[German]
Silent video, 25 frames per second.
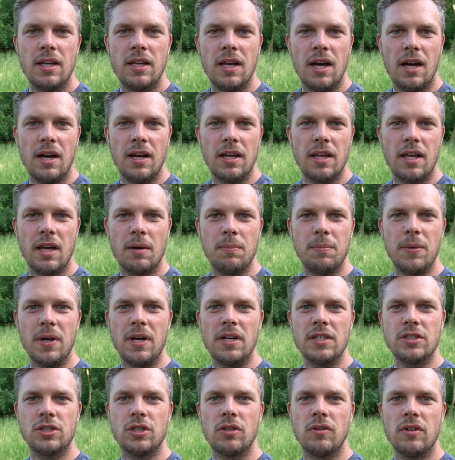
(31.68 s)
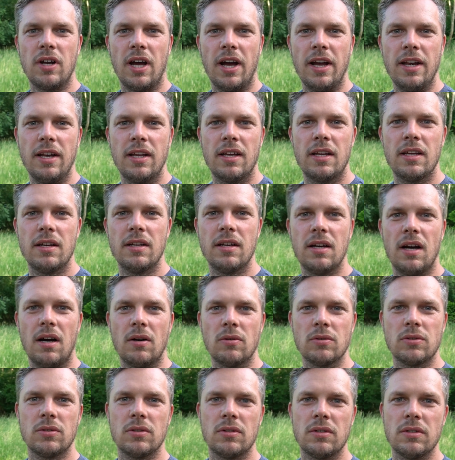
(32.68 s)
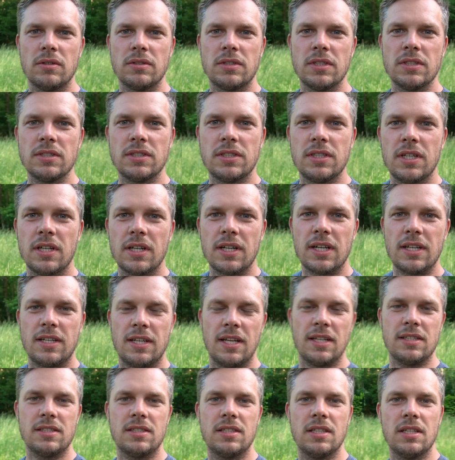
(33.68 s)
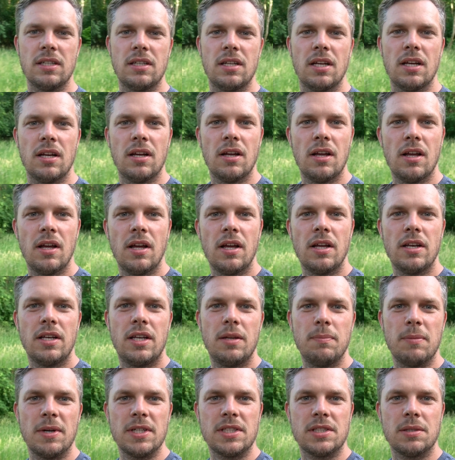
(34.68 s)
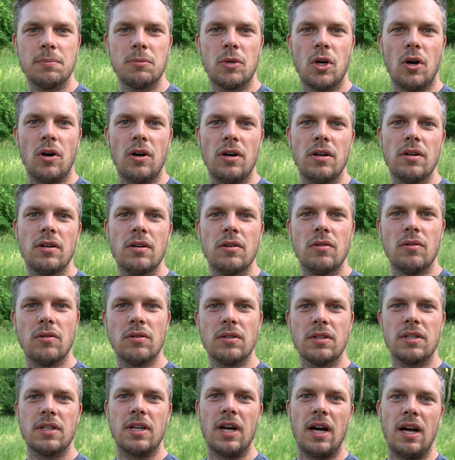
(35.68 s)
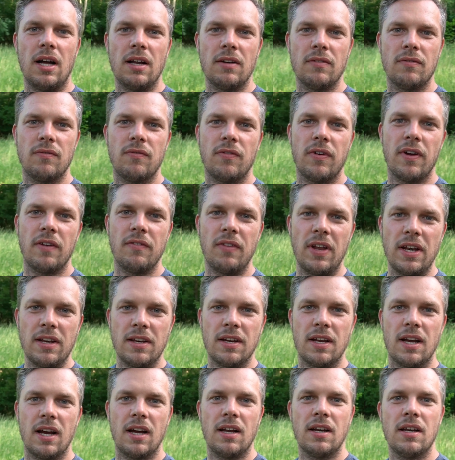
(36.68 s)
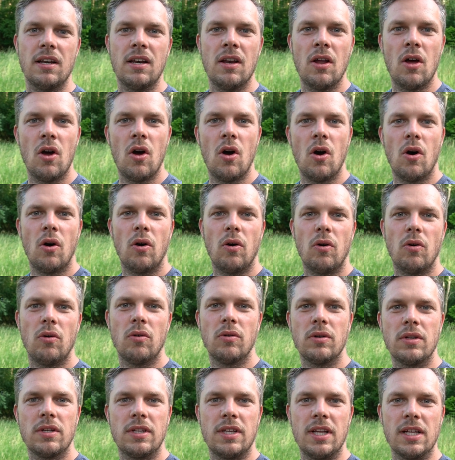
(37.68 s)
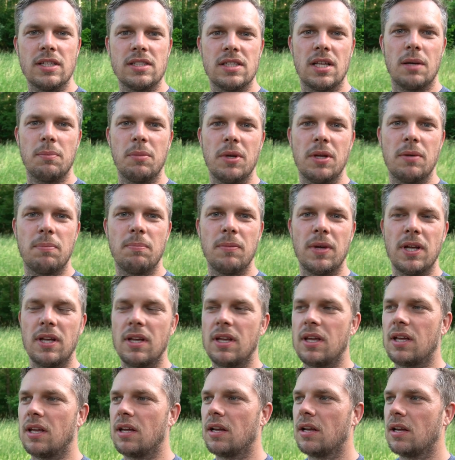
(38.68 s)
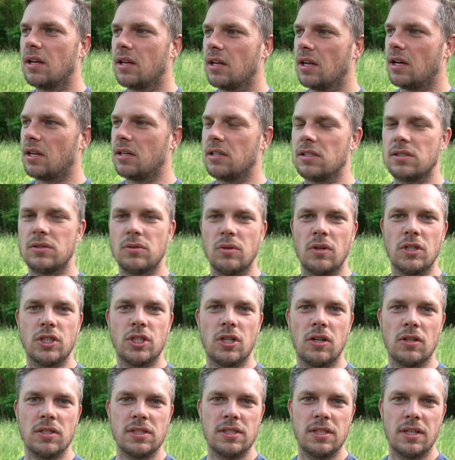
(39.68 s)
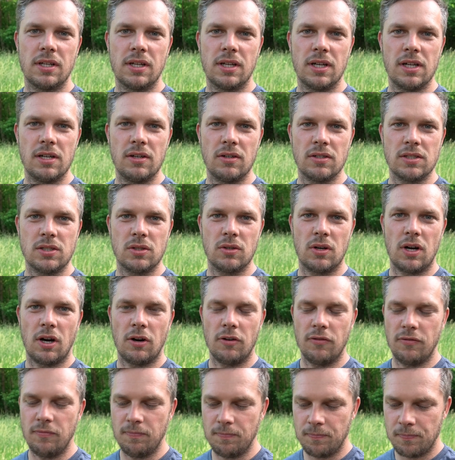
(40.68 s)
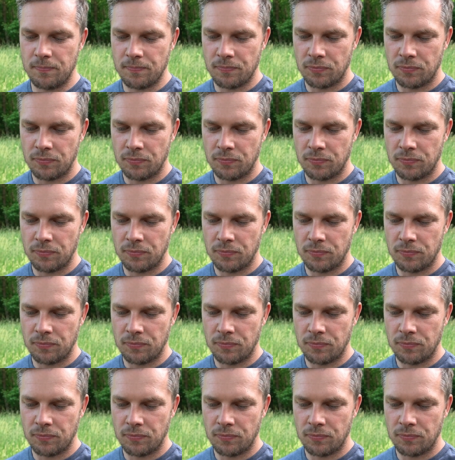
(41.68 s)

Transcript: Ja, ich habe ja schon einige Outdoor-Utensilien getestet, die man zum Kochen und Garn verwenden kann. Und jetzt habe ich mich ja, dazu entschlossen, den Grill noch zu kaufen,